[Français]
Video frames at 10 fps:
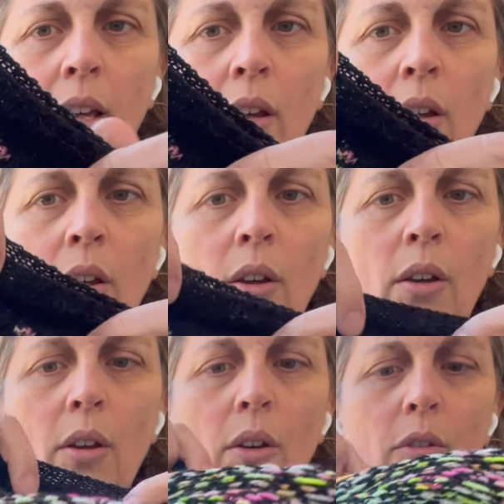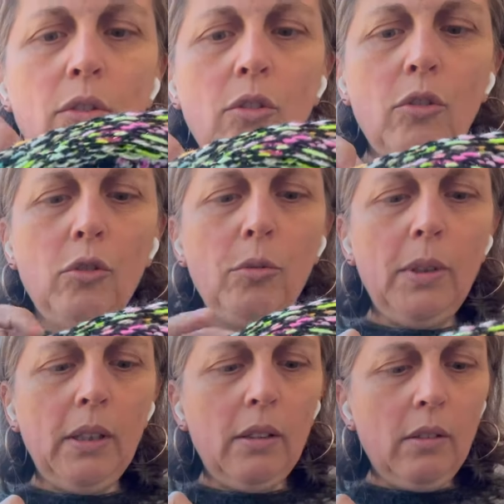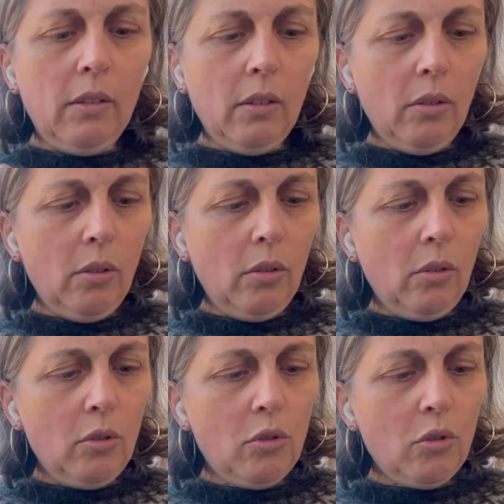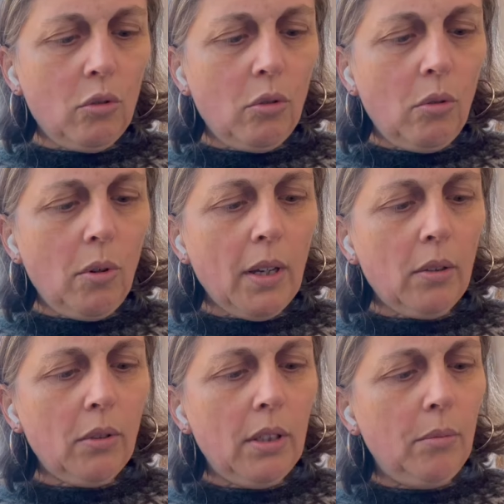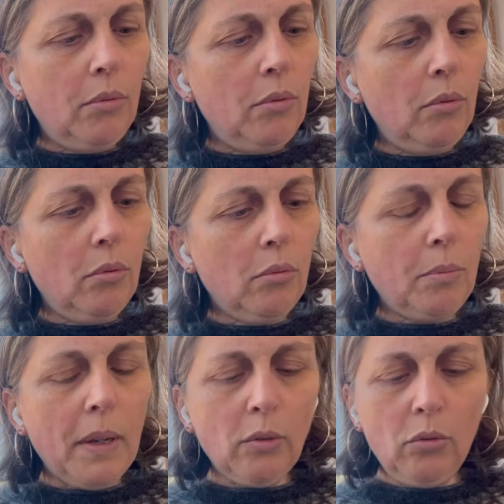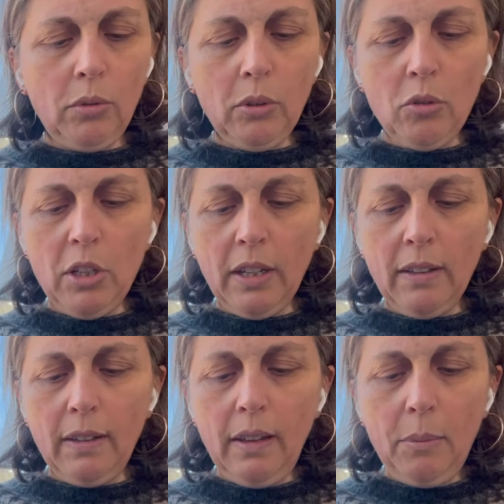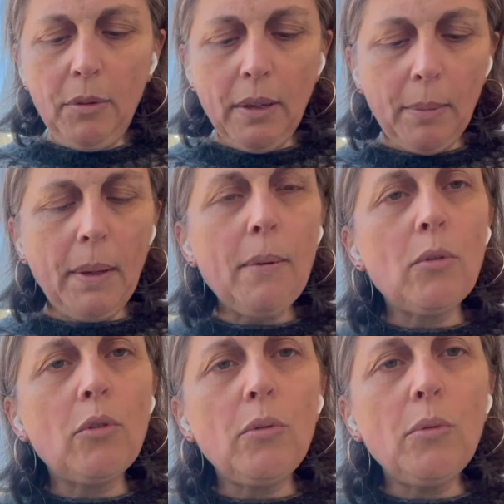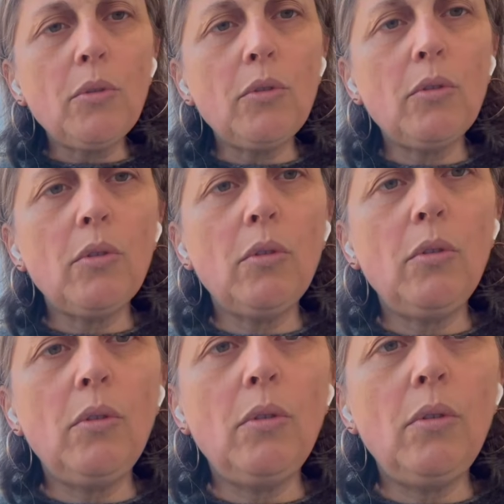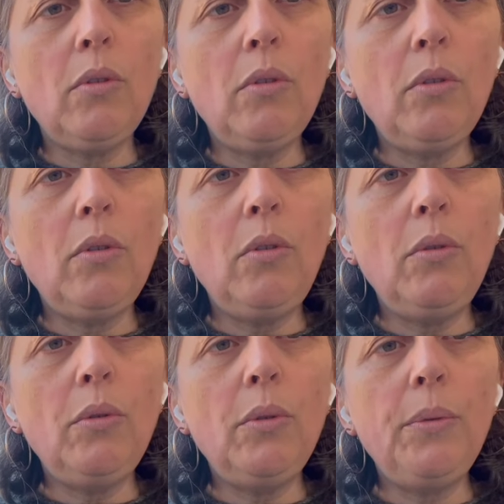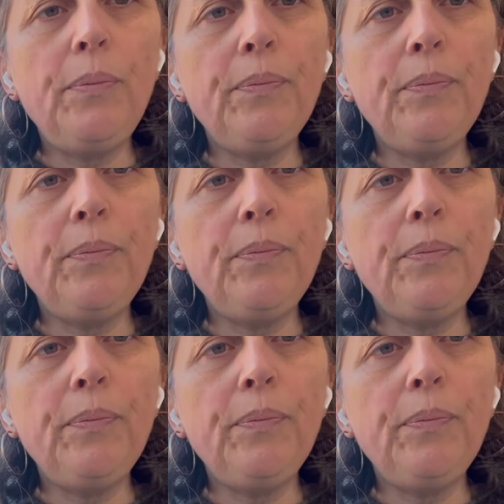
Euh, ensuite, euh, je crois qu'au début, on part tout de suite en jersey. Et puis après, ben, on commence euh, le,